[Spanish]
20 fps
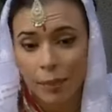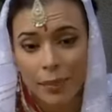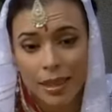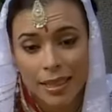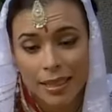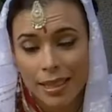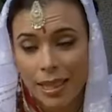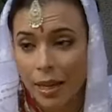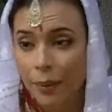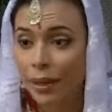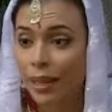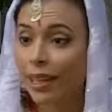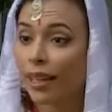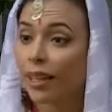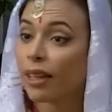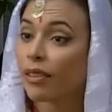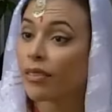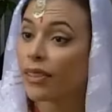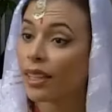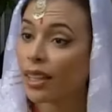también sabes que a
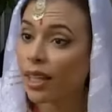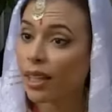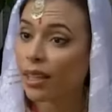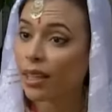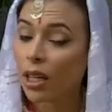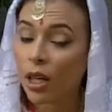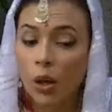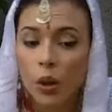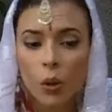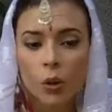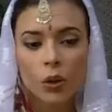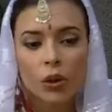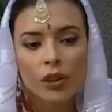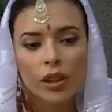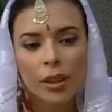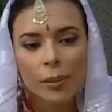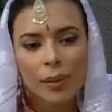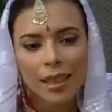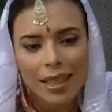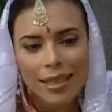la final uno
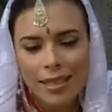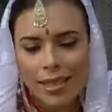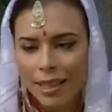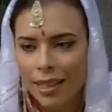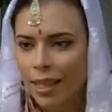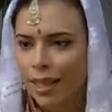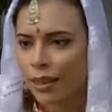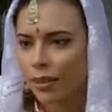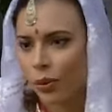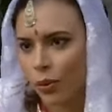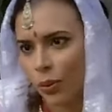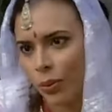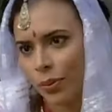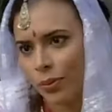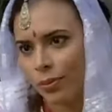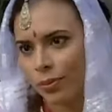termina sanando.